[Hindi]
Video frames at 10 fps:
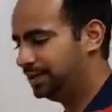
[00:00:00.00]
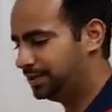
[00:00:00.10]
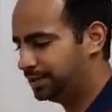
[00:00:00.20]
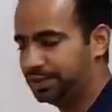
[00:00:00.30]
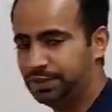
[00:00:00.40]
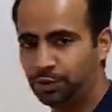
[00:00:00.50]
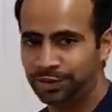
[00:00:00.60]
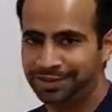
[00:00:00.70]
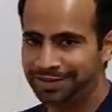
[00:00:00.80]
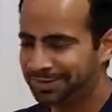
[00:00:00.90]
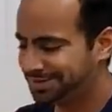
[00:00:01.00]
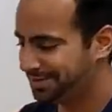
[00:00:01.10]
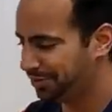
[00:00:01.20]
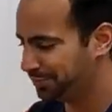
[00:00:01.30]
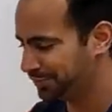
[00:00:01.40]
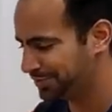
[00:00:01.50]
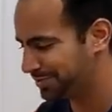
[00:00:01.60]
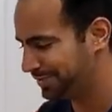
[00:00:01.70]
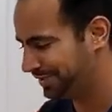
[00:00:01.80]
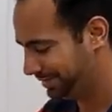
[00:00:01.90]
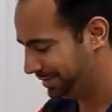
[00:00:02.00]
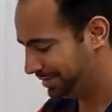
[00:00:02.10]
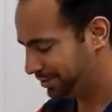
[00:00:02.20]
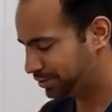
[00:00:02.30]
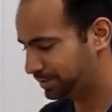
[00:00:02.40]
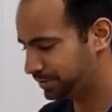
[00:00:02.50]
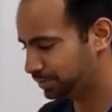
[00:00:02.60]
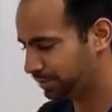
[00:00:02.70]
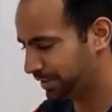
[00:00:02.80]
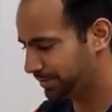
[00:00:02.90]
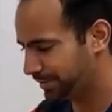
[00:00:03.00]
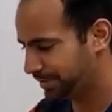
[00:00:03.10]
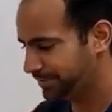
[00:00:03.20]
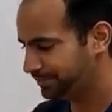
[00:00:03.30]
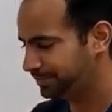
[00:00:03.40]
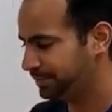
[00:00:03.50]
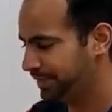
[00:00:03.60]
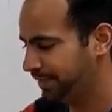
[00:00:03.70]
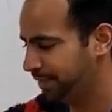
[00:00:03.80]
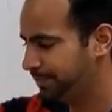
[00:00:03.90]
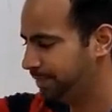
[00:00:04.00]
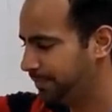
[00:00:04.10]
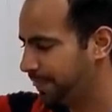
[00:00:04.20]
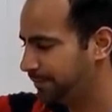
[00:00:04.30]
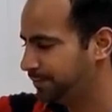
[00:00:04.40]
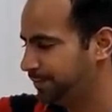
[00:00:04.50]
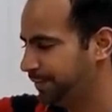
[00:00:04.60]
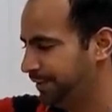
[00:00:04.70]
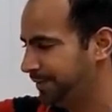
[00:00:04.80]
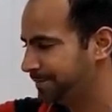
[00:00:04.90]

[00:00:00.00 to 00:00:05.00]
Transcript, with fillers: आप बड़ी ऑलरेडी डाउन पोजिशन में है तो मुझे इसको उठाना पड़ेगा बड़ी अप कुपोय